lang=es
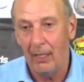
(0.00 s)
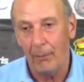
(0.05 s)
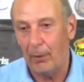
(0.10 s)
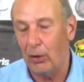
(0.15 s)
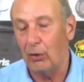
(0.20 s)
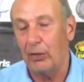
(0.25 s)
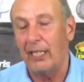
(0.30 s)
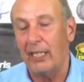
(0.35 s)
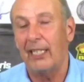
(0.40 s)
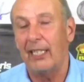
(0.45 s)

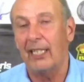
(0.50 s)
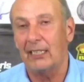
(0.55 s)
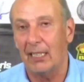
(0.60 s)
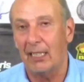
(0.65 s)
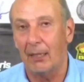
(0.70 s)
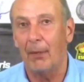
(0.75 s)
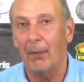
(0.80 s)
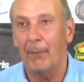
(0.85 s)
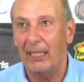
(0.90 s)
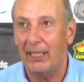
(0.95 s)
tenía que ser más
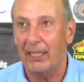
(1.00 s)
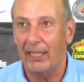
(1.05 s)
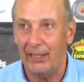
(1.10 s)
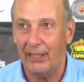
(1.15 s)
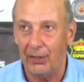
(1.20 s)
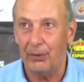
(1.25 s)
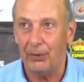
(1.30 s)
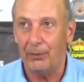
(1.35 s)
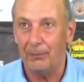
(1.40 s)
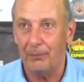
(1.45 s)
mantenido.
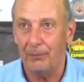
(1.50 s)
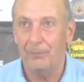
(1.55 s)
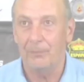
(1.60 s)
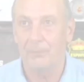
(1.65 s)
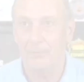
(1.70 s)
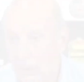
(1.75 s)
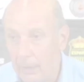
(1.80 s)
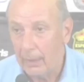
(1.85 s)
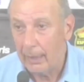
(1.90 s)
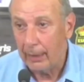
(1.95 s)

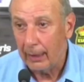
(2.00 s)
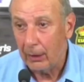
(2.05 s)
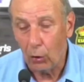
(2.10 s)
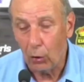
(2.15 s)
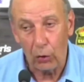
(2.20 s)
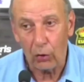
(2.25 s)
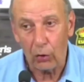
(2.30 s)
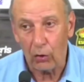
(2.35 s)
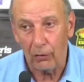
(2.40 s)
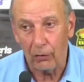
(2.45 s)
No nos
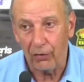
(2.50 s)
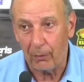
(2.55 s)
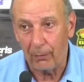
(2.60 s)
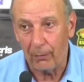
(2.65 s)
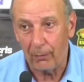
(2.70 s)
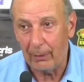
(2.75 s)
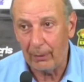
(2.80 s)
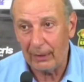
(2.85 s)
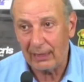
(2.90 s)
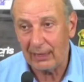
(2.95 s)

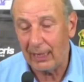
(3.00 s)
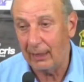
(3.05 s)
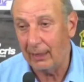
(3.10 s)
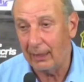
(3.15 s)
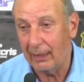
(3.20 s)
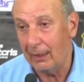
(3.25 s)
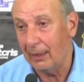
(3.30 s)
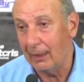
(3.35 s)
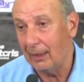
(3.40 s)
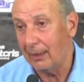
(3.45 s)
conformaba,
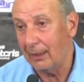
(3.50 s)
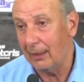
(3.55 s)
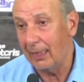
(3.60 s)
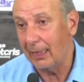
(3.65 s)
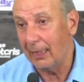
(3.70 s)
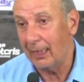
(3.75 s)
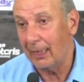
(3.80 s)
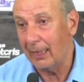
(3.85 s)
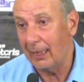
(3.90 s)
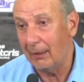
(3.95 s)

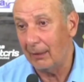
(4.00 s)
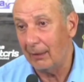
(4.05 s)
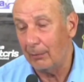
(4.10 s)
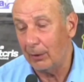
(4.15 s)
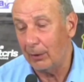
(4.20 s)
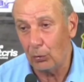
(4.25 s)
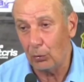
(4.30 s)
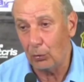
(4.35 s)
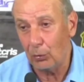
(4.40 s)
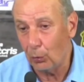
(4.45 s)
desde el
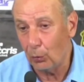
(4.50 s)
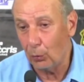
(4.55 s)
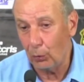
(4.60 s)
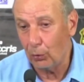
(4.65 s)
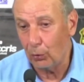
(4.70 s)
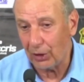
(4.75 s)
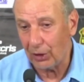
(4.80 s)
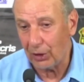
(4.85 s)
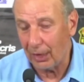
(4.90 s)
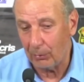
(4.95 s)
minuto uno
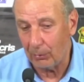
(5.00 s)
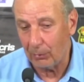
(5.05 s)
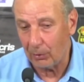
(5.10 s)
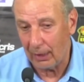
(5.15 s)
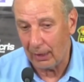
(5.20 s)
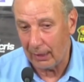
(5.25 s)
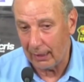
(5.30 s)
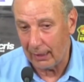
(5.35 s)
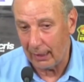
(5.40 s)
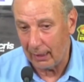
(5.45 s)
salimos al
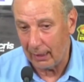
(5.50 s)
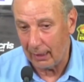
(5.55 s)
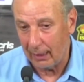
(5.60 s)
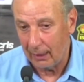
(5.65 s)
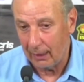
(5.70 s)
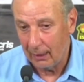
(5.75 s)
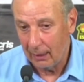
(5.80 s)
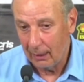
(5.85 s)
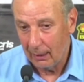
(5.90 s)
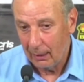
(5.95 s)
ataque.
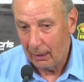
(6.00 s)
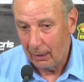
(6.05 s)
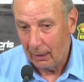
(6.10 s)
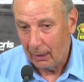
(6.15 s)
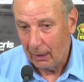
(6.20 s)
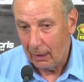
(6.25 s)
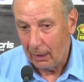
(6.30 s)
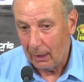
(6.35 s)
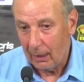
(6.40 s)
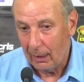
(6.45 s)

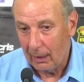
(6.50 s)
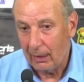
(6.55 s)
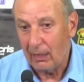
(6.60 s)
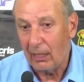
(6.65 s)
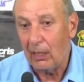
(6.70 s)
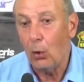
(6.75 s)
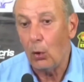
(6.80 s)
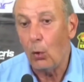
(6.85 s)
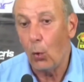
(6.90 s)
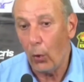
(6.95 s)

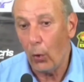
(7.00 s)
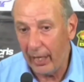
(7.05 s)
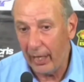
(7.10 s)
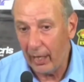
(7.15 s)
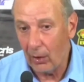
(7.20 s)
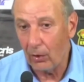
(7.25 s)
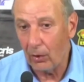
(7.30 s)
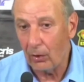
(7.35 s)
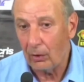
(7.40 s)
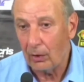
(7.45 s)

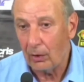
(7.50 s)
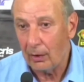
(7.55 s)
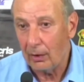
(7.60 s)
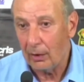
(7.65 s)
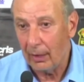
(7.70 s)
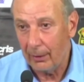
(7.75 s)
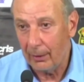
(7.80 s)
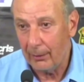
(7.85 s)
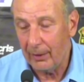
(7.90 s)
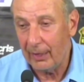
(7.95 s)
Luego,
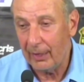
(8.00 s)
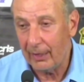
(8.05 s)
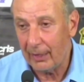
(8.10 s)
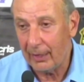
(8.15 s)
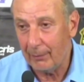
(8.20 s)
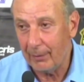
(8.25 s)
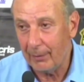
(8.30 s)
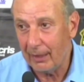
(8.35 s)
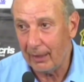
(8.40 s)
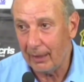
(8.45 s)

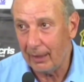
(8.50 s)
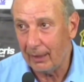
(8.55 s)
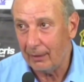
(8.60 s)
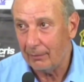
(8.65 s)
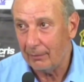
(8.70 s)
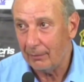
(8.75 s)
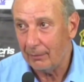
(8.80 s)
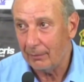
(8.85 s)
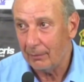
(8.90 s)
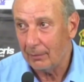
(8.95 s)
evidentemente,
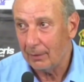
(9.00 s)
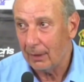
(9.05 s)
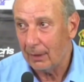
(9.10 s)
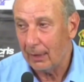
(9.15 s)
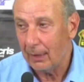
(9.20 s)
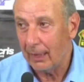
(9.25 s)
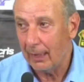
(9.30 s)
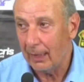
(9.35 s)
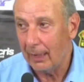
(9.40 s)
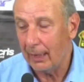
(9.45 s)

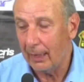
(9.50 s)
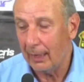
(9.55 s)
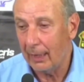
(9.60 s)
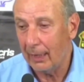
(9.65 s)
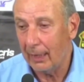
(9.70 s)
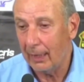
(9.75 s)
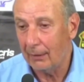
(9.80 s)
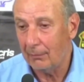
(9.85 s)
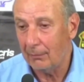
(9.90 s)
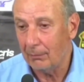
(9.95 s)
eh,